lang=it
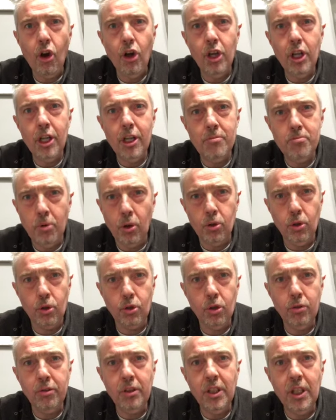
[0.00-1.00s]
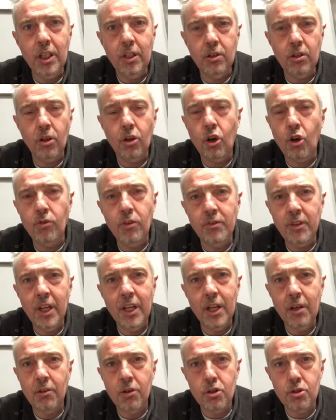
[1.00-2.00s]
il prodotto finito come
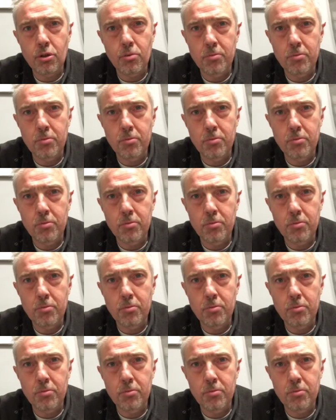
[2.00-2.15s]
viene questo